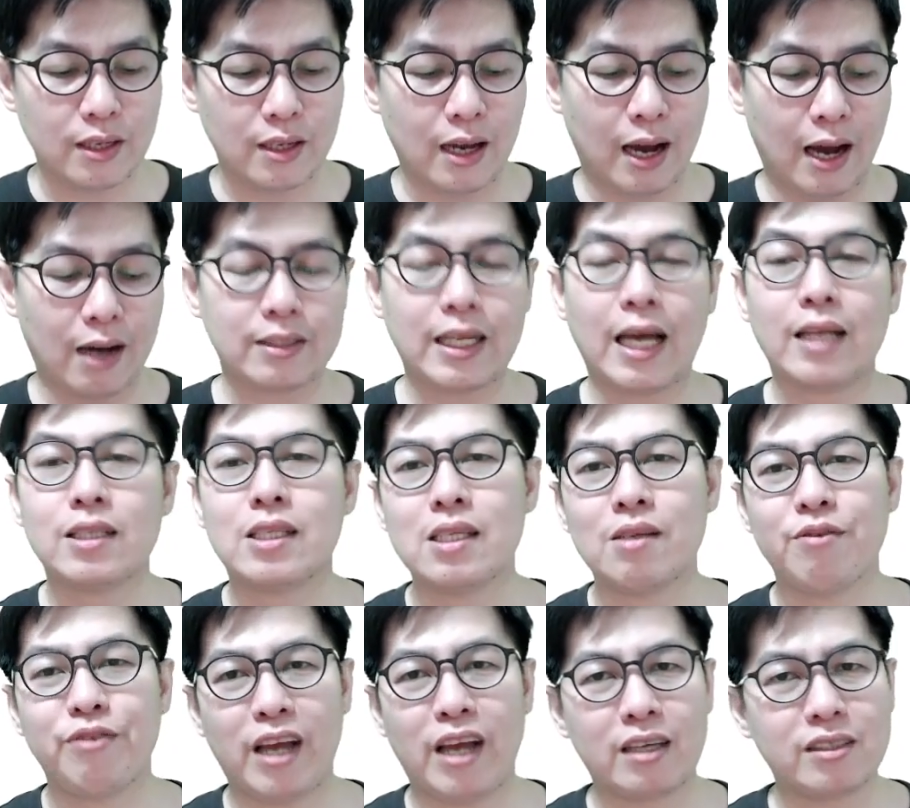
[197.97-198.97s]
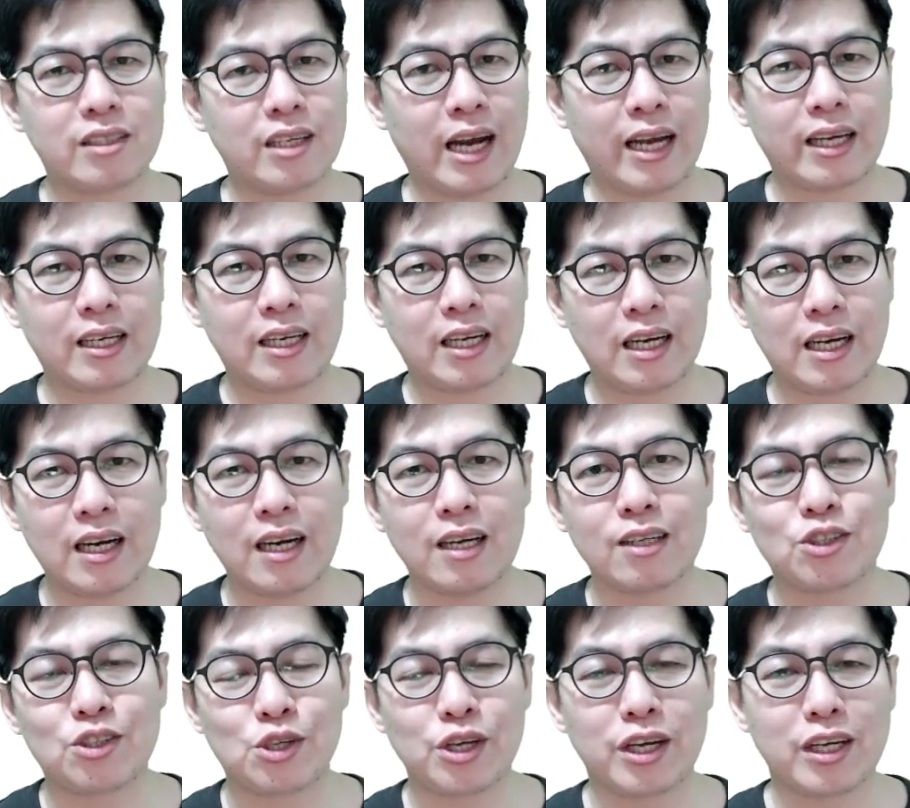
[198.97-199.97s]
好，他自己非常热爱科
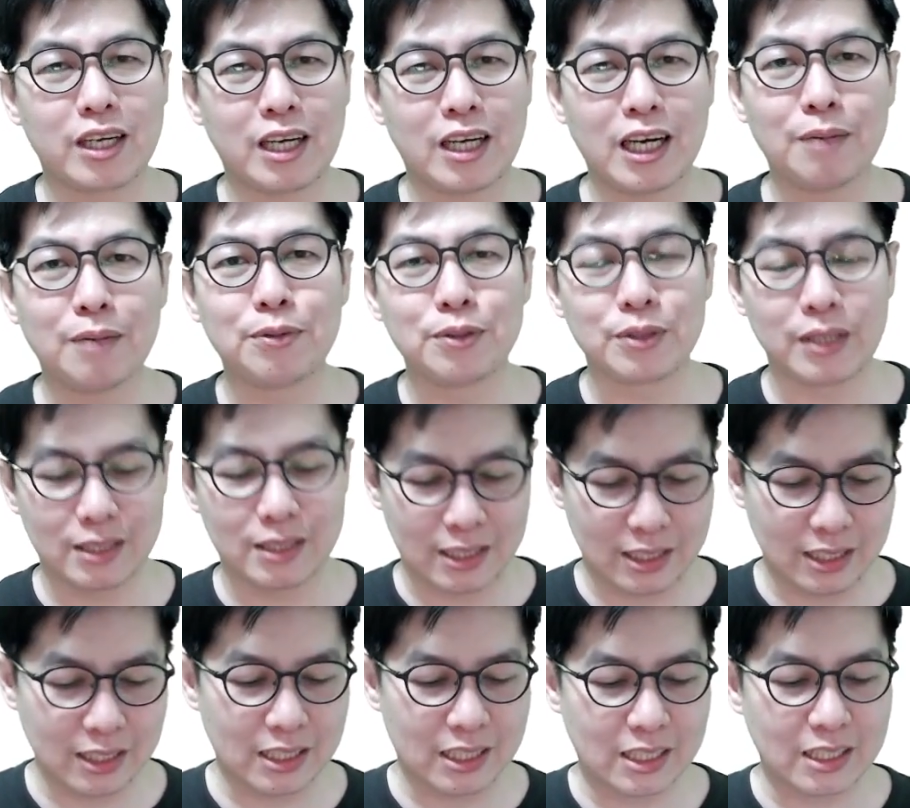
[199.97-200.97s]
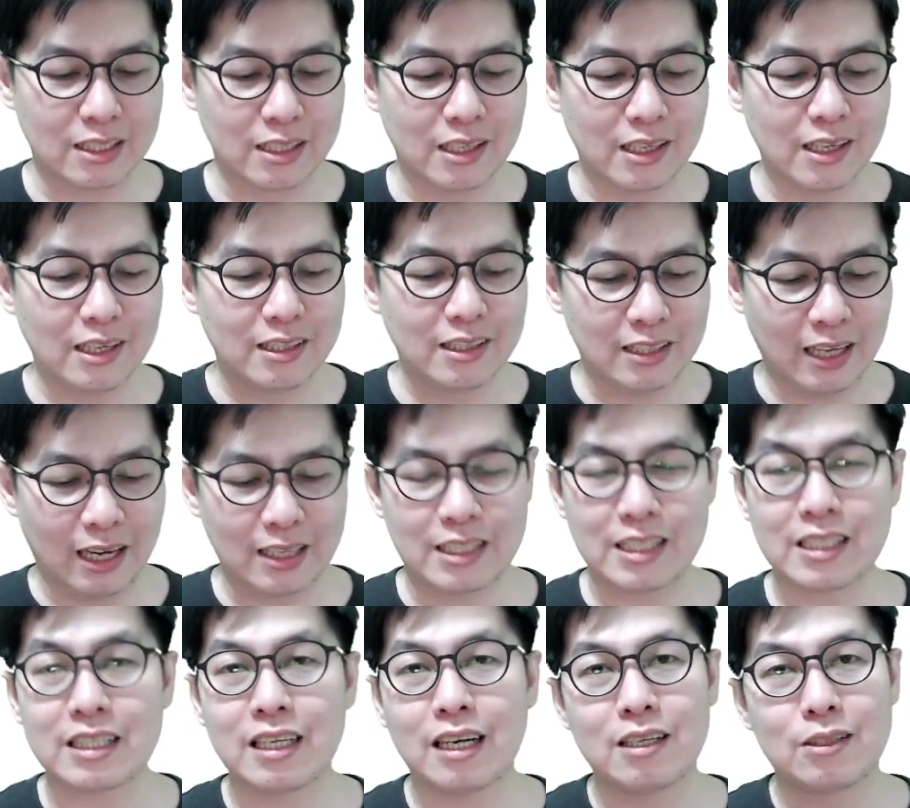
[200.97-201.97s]
学科普的知识，然后
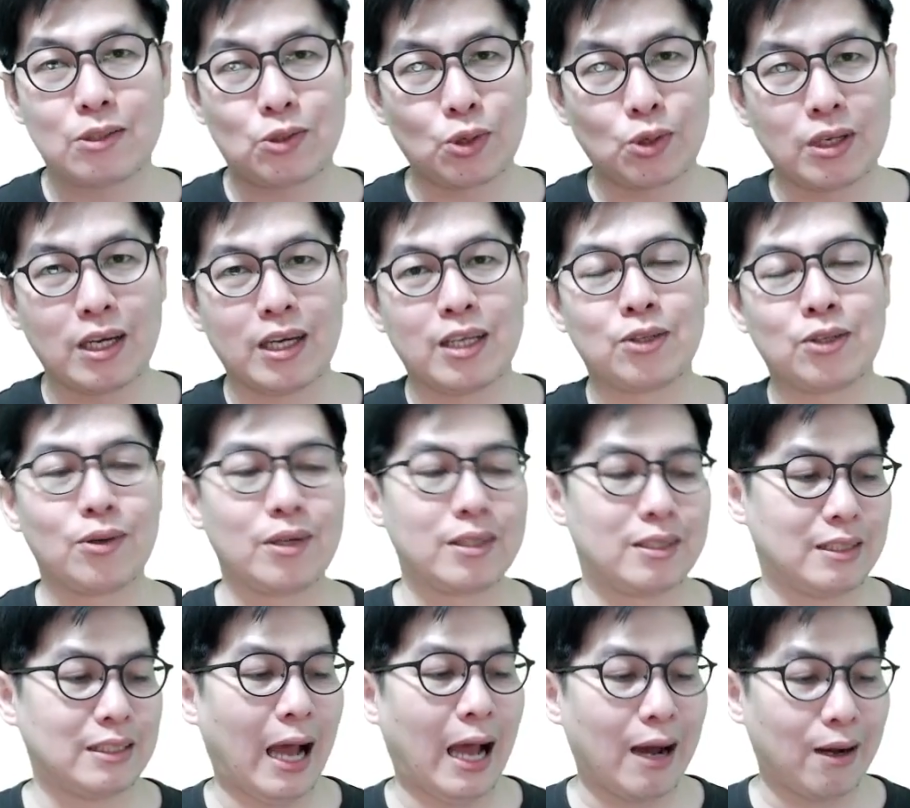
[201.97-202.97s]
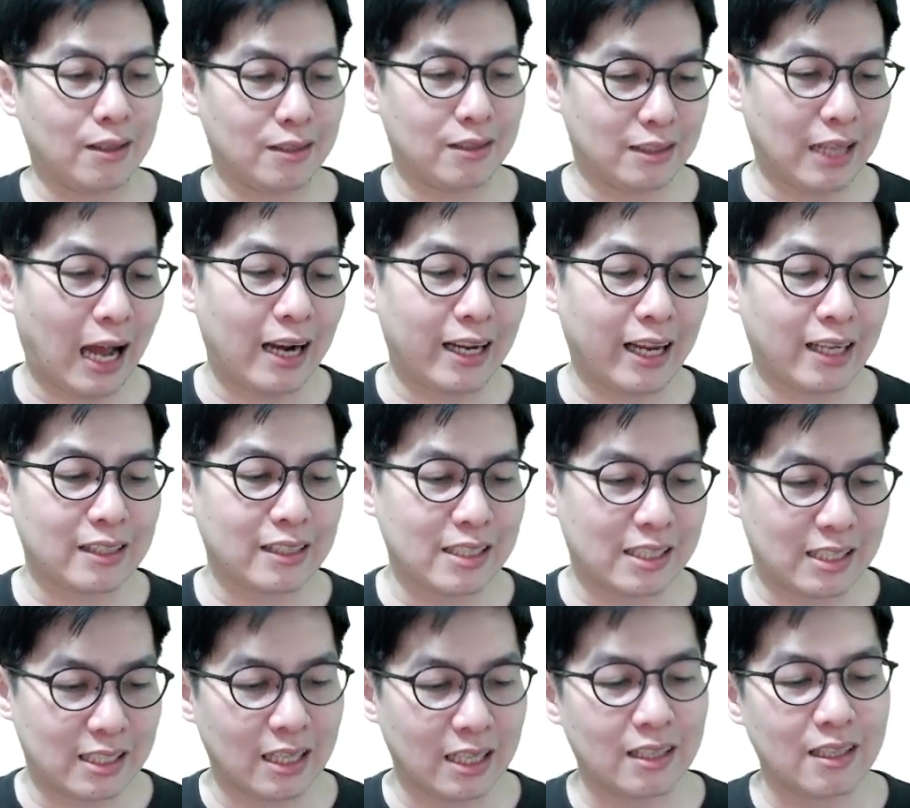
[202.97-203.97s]
进而做了很多大大量的
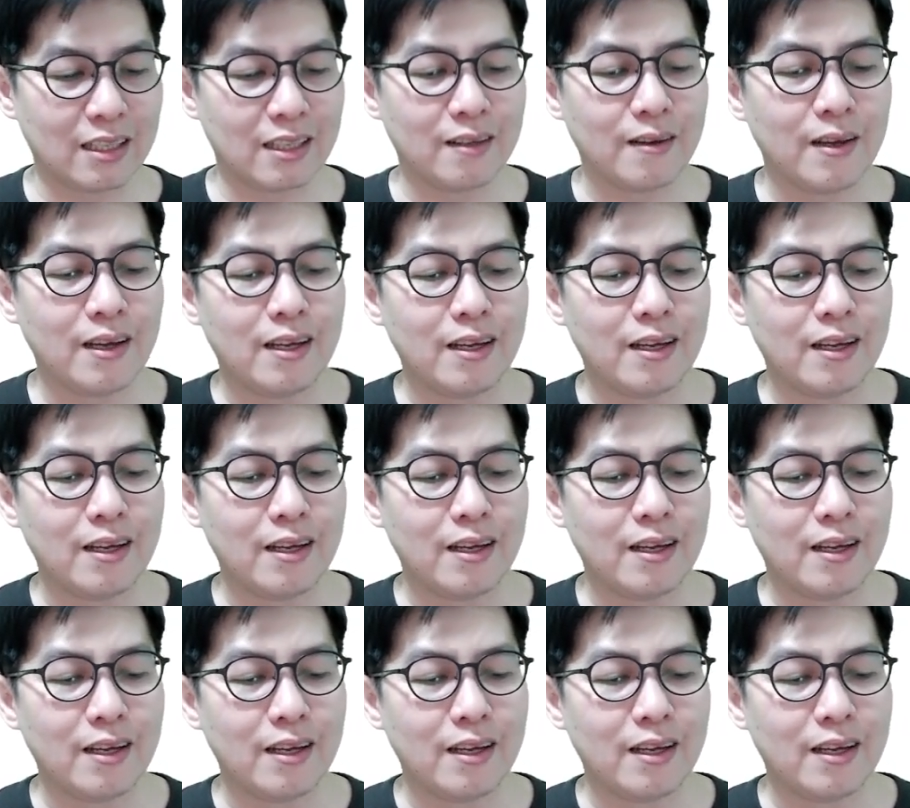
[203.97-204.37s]
整理。